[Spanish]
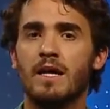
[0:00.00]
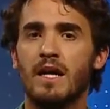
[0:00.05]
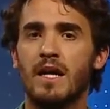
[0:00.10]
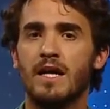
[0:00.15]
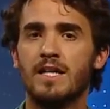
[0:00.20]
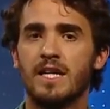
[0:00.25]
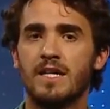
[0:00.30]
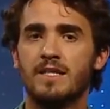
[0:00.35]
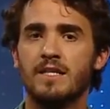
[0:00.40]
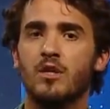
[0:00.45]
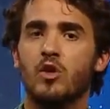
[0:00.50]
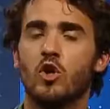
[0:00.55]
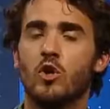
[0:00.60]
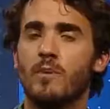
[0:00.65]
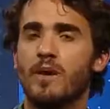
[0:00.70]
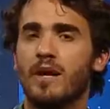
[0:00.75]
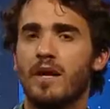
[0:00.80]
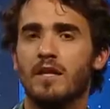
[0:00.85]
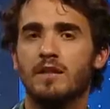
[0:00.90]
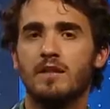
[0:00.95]
que ya sin
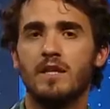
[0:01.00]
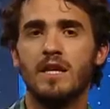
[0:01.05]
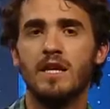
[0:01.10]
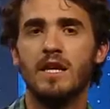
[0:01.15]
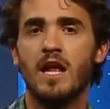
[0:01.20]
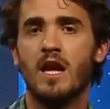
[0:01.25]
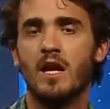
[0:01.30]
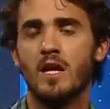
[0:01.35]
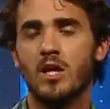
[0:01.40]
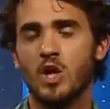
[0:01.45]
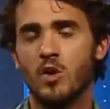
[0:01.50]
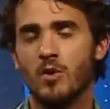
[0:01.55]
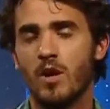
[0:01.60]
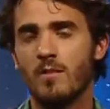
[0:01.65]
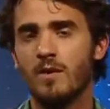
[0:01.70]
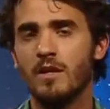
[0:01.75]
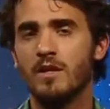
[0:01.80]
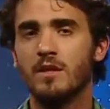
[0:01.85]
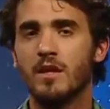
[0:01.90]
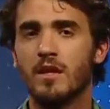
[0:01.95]
Copa Argentina y
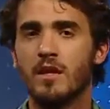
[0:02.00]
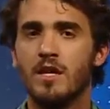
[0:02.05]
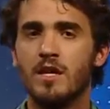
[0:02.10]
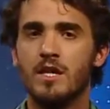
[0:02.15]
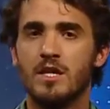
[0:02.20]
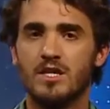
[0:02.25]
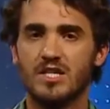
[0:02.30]
obviamente